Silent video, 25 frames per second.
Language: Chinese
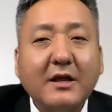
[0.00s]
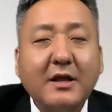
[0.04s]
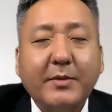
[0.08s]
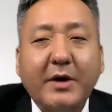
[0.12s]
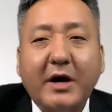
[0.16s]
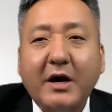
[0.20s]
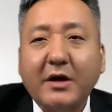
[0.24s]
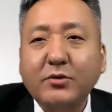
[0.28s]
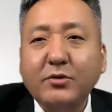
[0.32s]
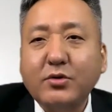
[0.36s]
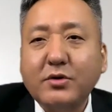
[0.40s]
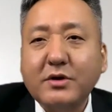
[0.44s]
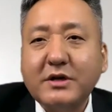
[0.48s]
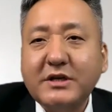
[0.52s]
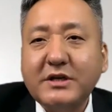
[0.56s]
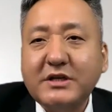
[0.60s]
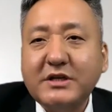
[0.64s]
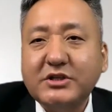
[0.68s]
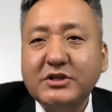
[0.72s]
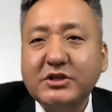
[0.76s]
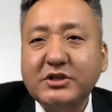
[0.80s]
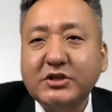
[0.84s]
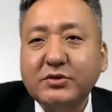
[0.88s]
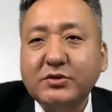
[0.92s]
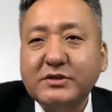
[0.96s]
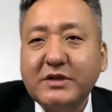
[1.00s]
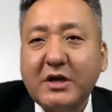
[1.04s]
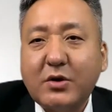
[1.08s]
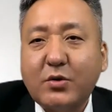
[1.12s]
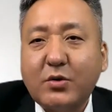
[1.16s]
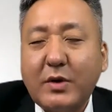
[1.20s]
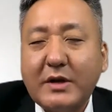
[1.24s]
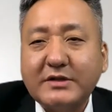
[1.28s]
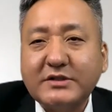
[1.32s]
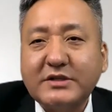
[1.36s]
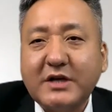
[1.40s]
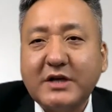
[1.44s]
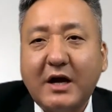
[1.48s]
那么很多人一直都在
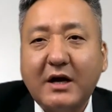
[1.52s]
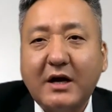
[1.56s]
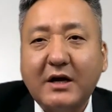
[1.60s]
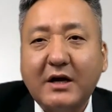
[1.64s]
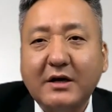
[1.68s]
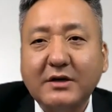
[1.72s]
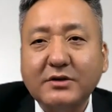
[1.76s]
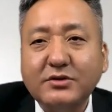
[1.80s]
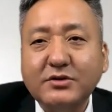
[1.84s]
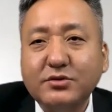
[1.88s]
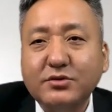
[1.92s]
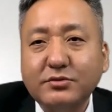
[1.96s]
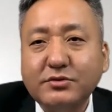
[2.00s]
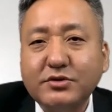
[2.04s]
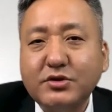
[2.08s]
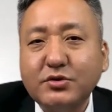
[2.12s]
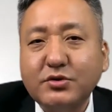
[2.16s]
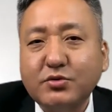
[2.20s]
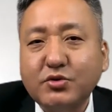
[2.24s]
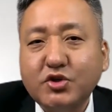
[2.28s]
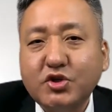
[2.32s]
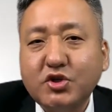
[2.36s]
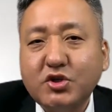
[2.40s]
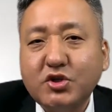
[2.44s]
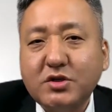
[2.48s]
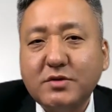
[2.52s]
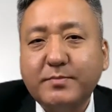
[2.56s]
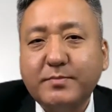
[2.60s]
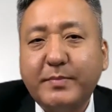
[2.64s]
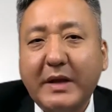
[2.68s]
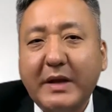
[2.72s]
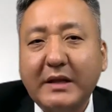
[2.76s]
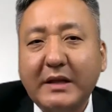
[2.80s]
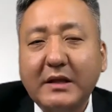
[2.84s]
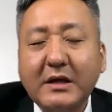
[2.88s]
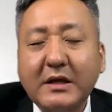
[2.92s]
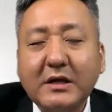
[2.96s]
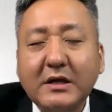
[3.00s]
观察和寻求日
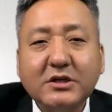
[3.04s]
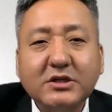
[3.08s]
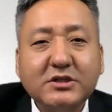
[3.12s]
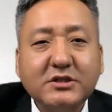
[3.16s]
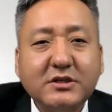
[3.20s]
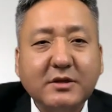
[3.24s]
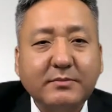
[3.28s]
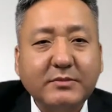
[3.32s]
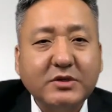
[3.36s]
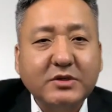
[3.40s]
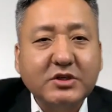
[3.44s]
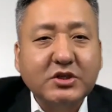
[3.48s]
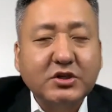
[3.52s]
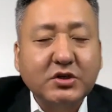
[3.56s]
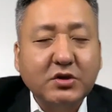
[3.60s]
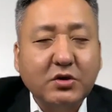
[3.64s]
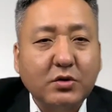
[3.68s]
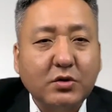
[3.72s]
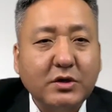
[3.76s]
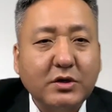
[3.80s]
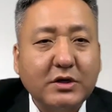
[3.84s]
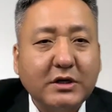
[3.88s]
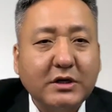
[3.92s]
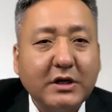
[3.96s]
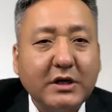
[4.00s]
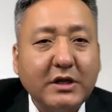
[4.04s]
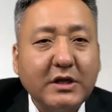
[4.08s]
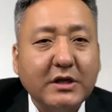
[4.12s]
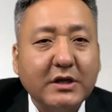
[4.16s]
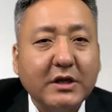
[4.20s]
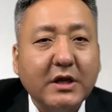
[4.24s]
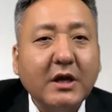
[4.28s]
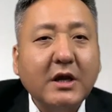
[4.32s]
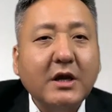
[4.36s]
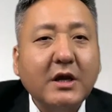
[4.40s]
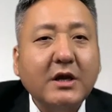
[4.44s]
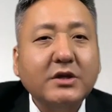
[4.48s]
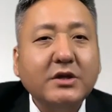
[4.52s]
本什么时候可
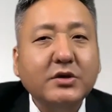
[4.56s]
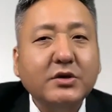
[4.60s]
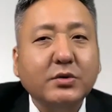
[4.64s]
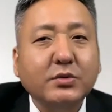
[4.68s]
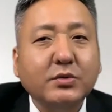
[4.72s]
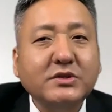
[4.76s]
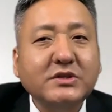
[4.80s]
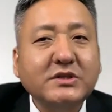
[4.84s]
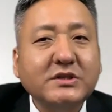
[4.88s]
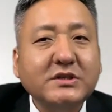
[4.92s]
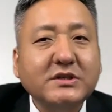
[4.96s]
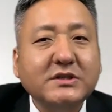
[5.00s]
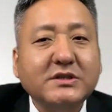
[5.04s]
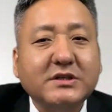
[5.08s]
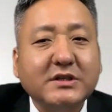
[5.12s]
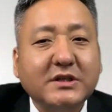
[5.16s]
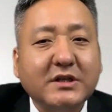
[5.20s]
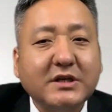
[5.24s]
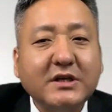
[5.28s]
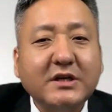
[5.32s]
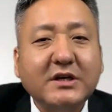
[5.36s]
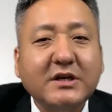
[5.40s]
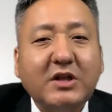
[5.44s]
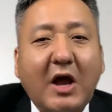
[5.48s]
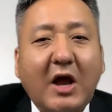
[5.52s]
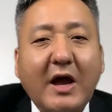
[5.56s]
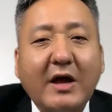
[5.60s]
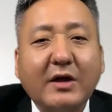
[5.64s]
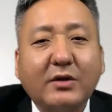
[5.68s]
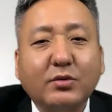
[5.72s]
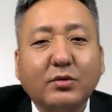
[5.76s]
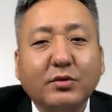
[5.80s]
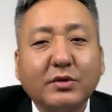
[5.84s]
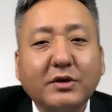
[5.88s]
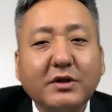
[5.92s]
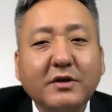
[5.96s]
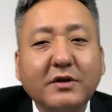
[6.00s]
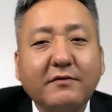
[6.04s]
以有自己的一个态度，
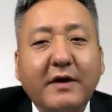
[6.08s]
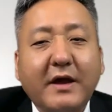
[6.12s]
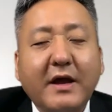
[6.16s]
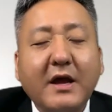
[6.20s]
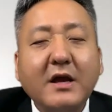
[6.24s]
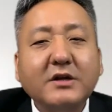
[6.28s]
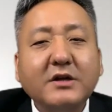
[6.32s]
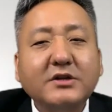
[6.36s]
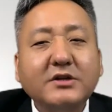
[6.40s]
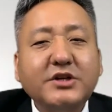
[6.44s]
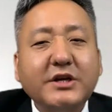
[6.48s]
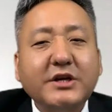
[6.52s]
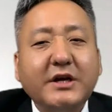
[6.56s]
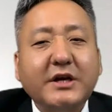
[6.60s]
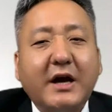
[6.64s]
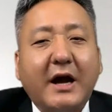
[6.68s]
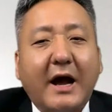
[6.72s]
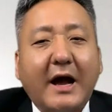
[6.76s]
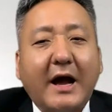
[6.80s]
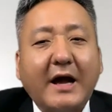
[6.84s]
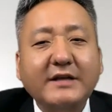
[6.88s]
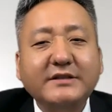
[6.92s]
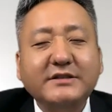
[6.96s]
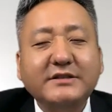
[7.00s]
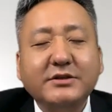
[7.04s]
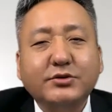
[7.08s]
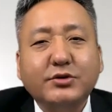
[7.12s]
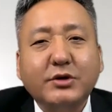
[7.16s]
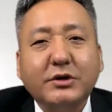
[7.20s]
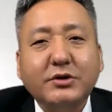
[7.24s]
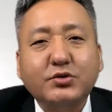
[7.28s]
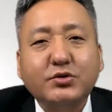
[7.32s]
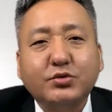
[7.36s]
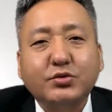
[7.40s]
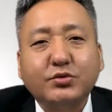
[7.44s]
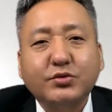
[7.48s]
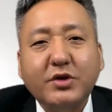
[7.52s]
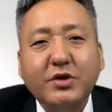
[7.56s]
因为这个海警
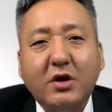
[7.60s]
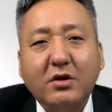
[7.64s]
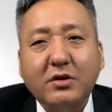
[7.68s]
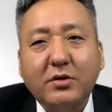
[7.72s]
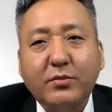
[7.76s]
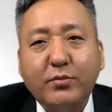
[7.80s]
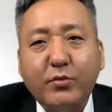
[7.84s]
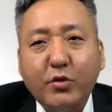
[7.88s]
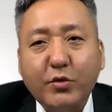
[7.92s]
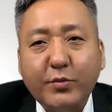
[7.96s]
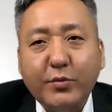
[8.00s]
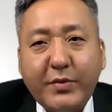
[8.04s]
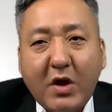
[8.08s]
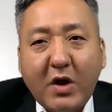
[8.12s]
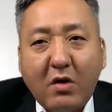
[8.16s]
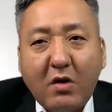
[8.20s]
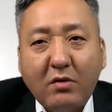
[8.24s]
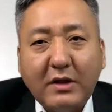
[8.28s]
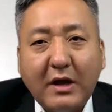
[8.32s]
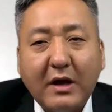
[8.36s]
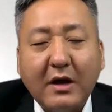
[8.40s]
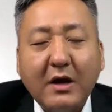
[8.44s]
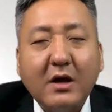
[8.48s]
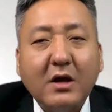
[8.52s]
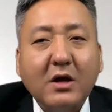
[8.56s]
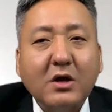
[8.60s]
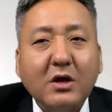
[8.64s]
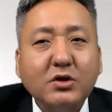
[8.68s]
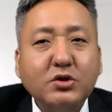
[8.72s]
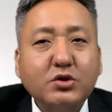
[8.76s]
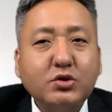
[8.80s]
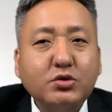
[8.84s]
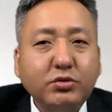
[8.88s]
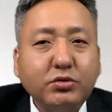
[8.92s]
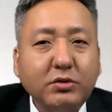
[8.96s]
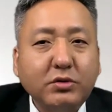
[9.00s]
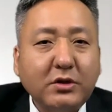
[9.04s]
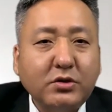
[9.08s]
船主要的目标呢。
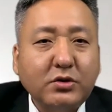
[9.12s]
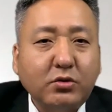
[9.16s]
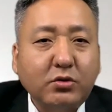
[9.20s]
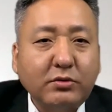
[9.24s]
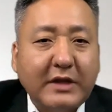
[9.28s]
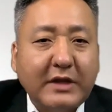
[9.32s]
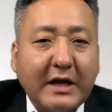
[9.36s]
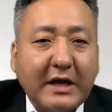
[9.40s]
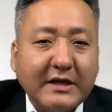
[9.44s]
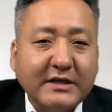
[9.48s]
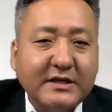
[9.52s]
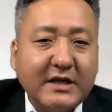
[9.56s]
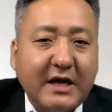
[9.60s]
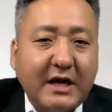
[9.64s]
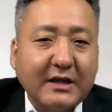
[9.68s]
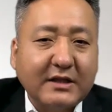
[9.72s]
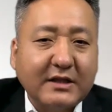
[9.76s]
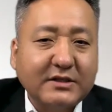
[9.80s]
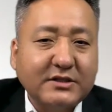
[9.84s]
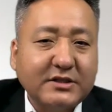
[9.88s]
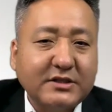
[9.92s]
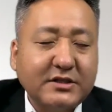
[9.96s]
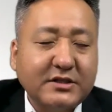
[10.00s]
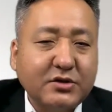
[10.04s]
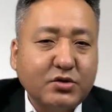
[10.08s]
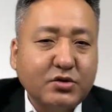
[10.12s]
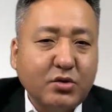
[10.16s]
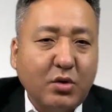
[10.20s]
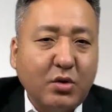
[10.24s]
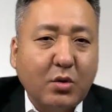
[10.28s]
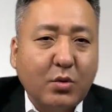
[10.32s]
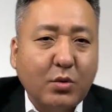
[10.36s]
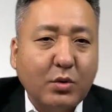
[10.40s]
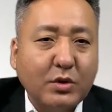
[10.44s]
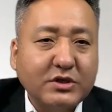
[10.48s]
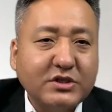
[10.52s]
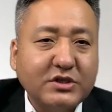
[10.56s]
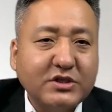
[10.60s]
除了东南亚的这些
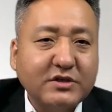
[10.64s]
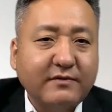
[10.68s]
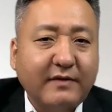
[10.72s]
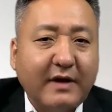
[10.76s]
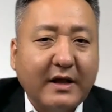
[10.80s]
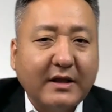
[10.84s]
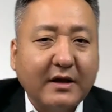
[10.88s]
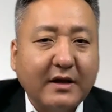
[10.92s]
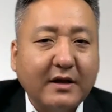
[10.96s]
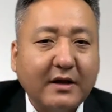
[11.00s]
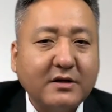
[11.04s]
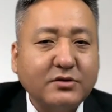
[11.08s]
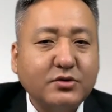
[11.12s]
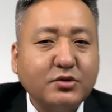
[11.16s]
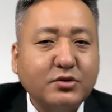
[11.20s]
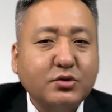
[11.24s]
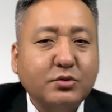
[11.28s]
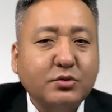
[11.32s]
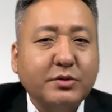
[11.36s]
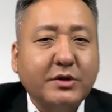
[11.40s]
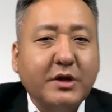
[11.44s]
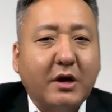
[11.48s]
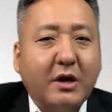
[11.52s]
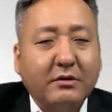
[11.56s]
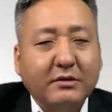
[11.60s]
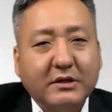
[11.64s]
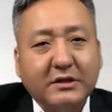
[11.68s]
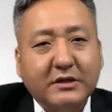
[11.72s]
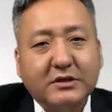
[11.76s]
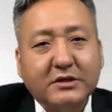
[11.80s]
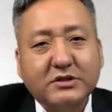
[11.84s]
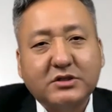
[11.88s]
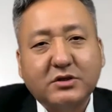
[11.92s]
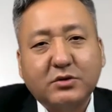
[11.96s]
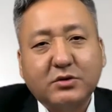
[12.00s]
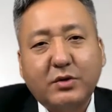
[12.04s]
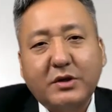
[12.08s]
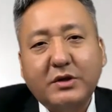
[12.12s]
弱国之外呢，更重要的
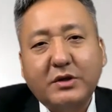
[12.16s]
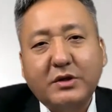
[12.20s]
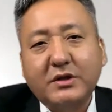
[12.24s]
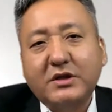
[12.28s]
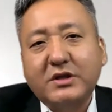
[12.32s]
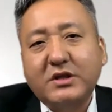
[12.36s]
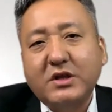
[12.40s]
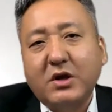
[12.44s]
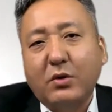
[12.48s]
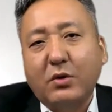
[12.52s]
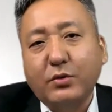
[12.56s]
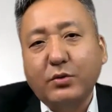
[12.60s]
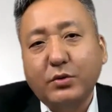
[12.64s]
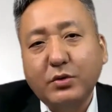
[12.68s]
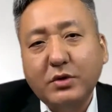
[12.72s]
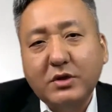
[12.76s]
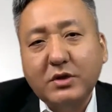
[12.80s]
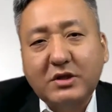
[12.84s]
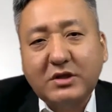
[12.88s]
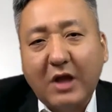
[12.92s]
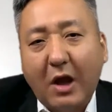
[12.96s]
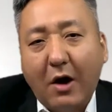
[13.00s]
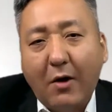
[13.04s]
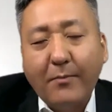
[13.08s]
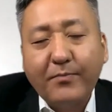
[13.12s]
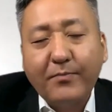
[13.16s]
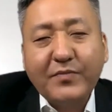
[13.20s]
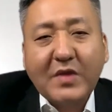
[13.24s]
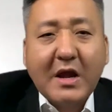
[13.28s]
呢是关于钓鱼岛。